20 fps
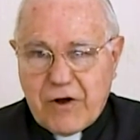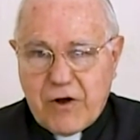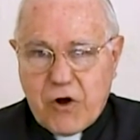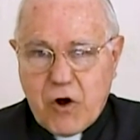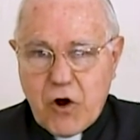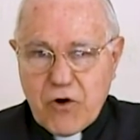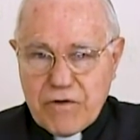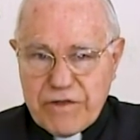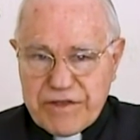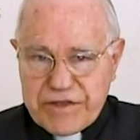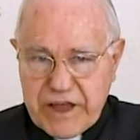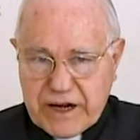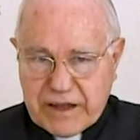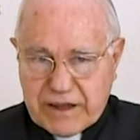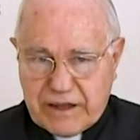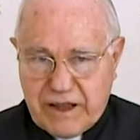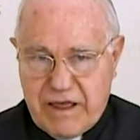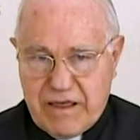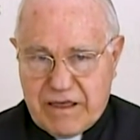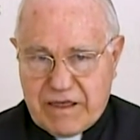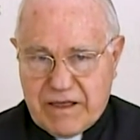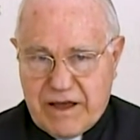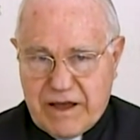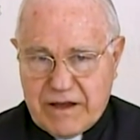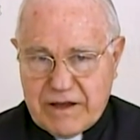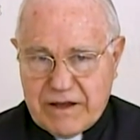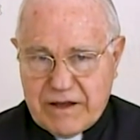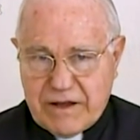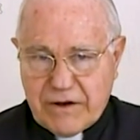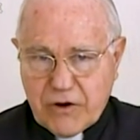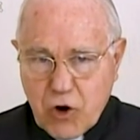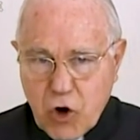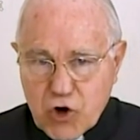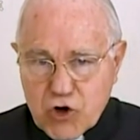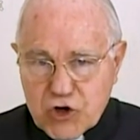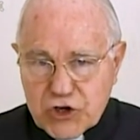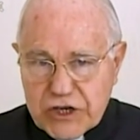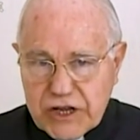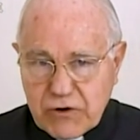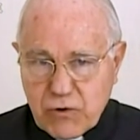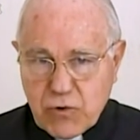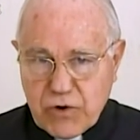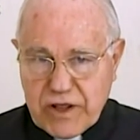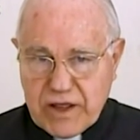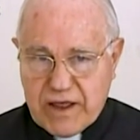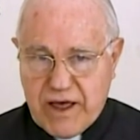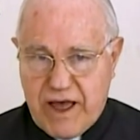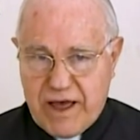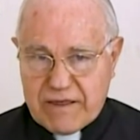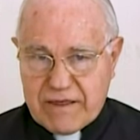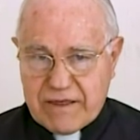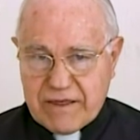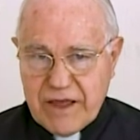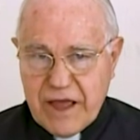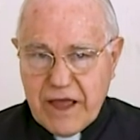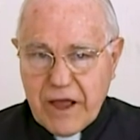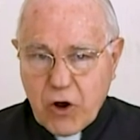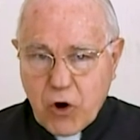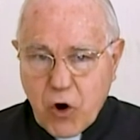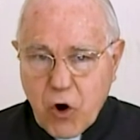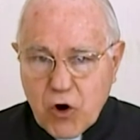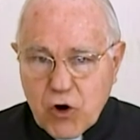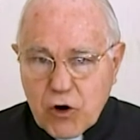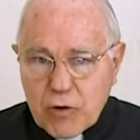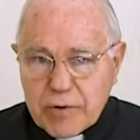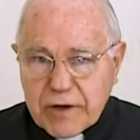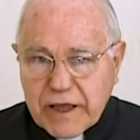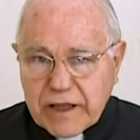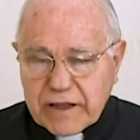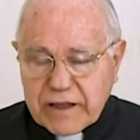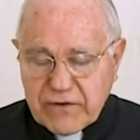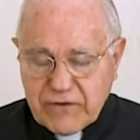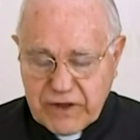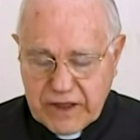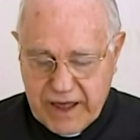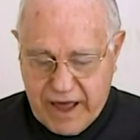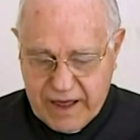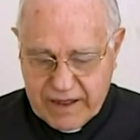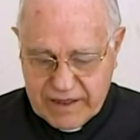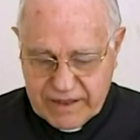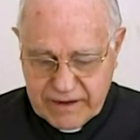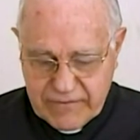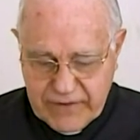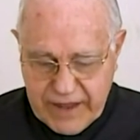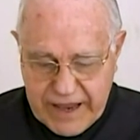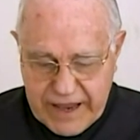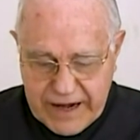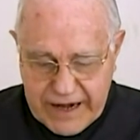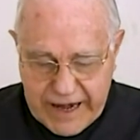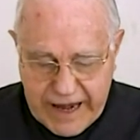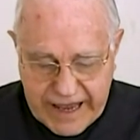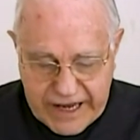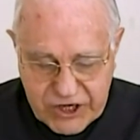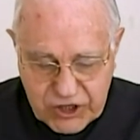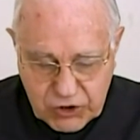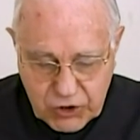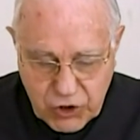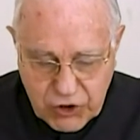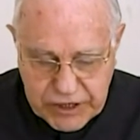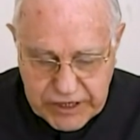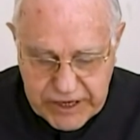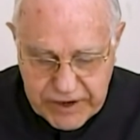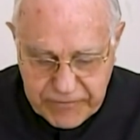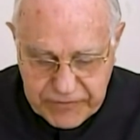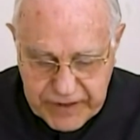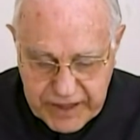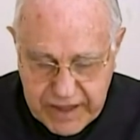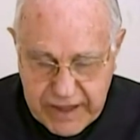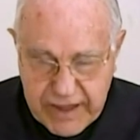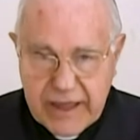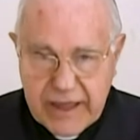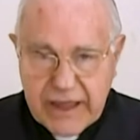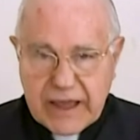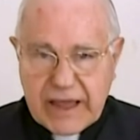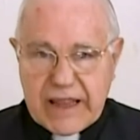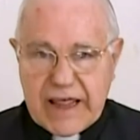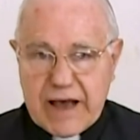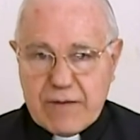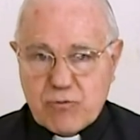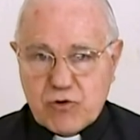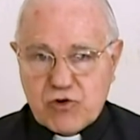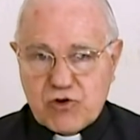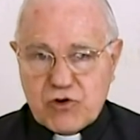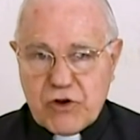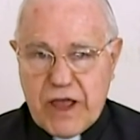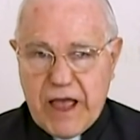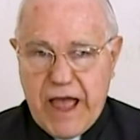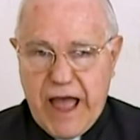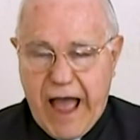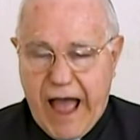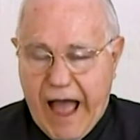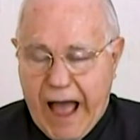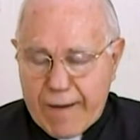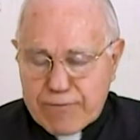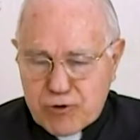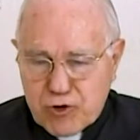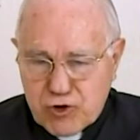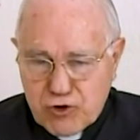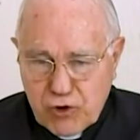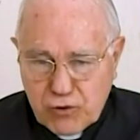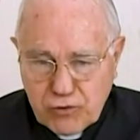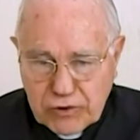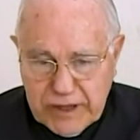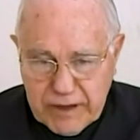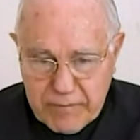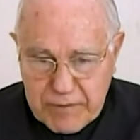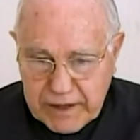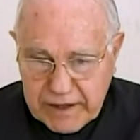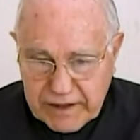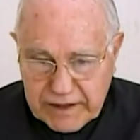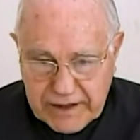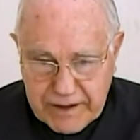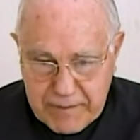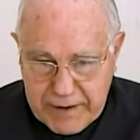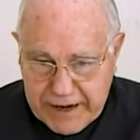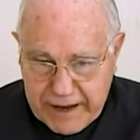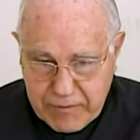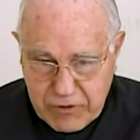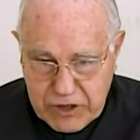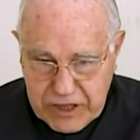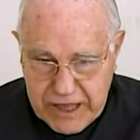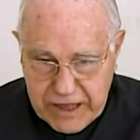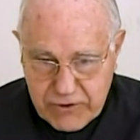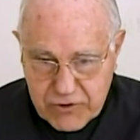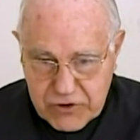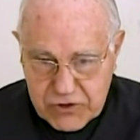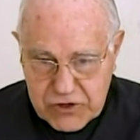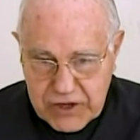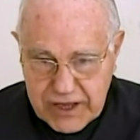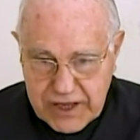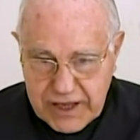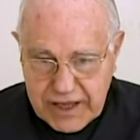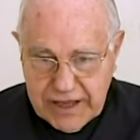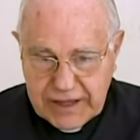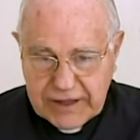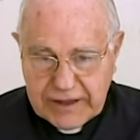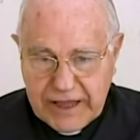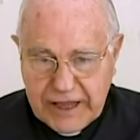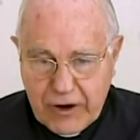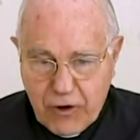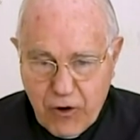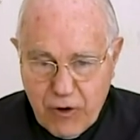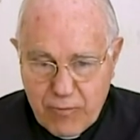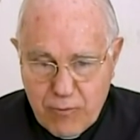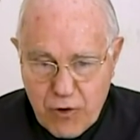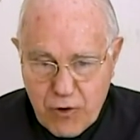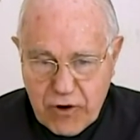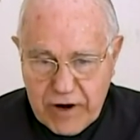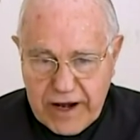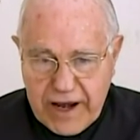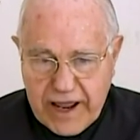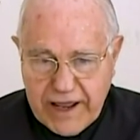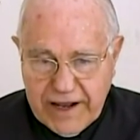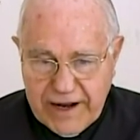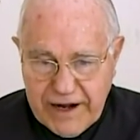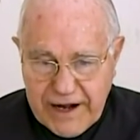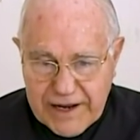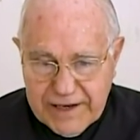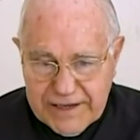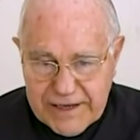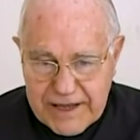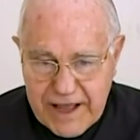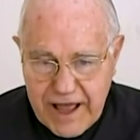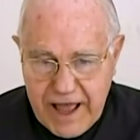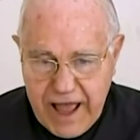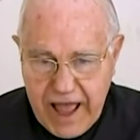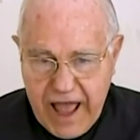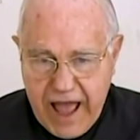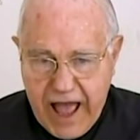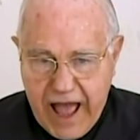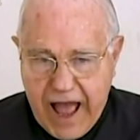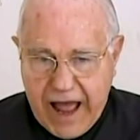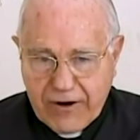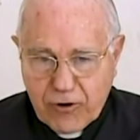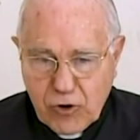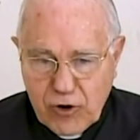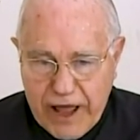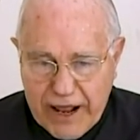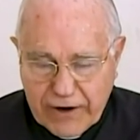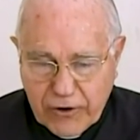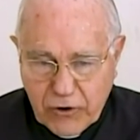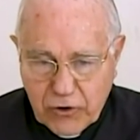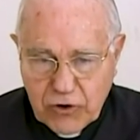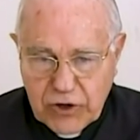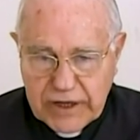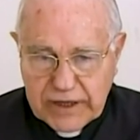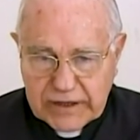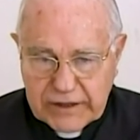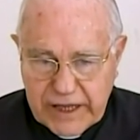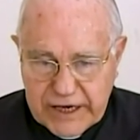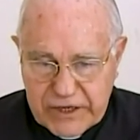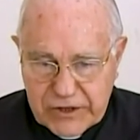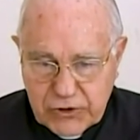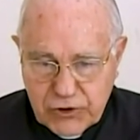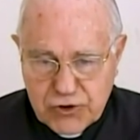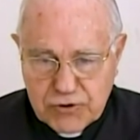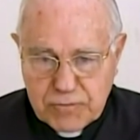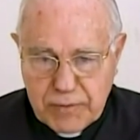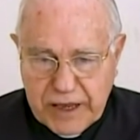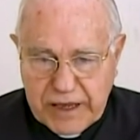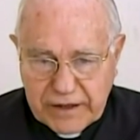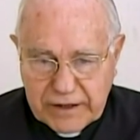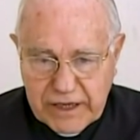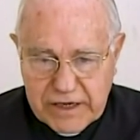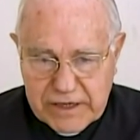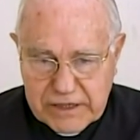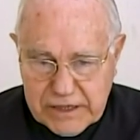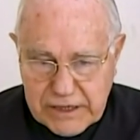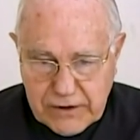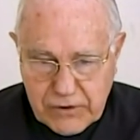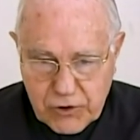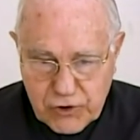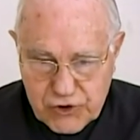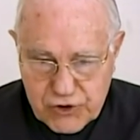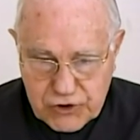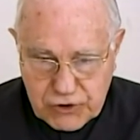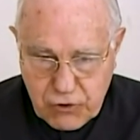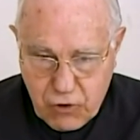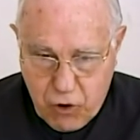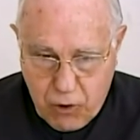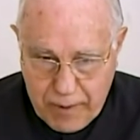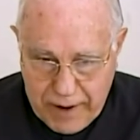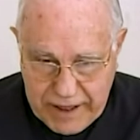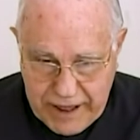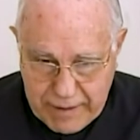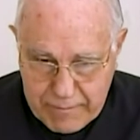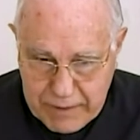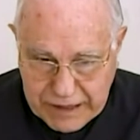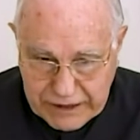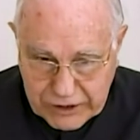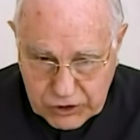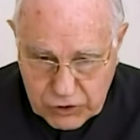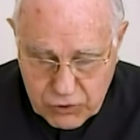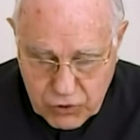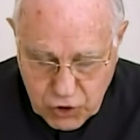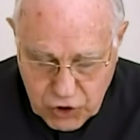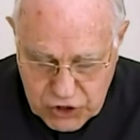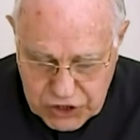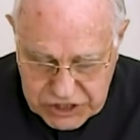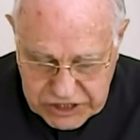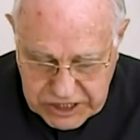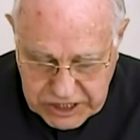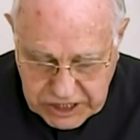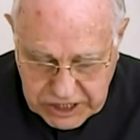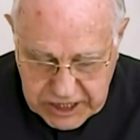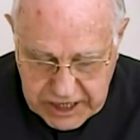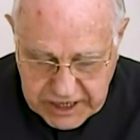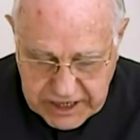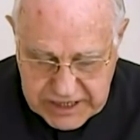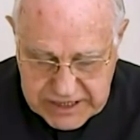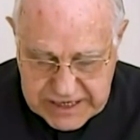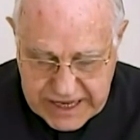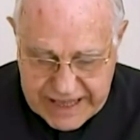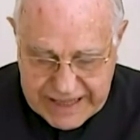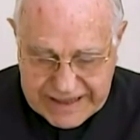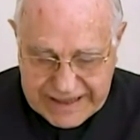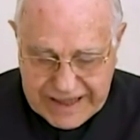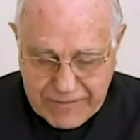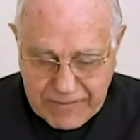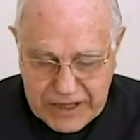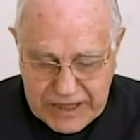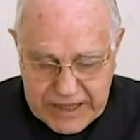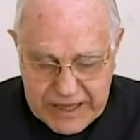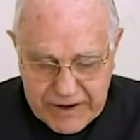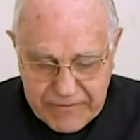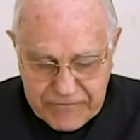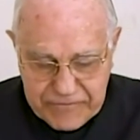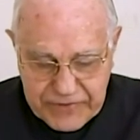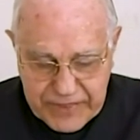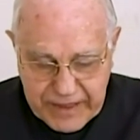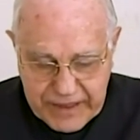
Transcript: con certeza, con seguridad, con objetividad, la historia, quedamos absolutamente maravillados de cómo la Iglesia a lo largo de estos 20 siglos o 21, si quieres, de vida,